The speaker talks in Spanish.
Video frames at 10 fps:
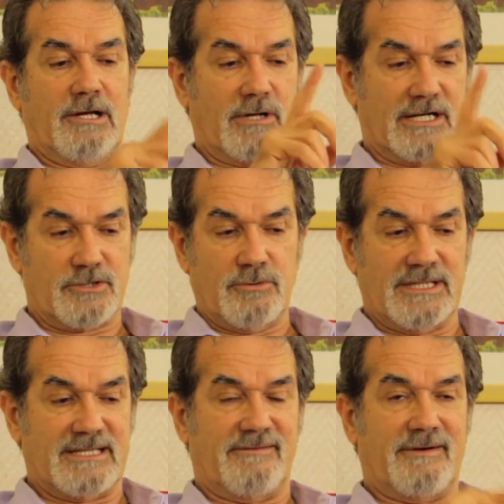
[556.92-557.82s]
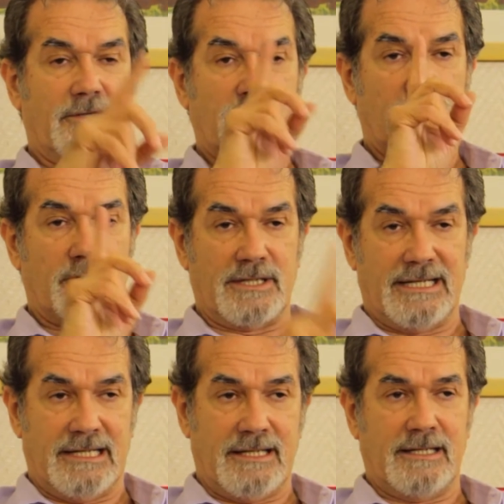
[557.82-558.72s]
El ocaso de un estafador,
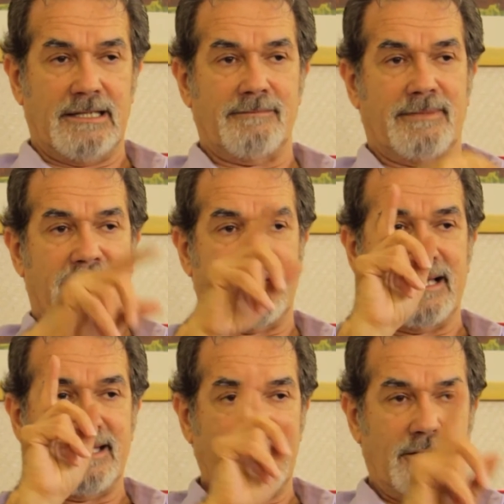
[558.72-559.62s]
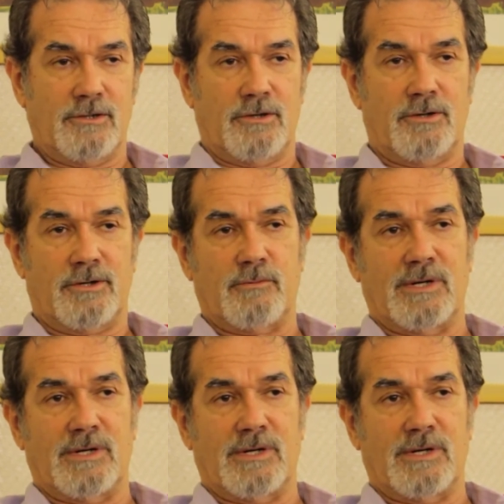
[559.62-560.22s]
El invernadero,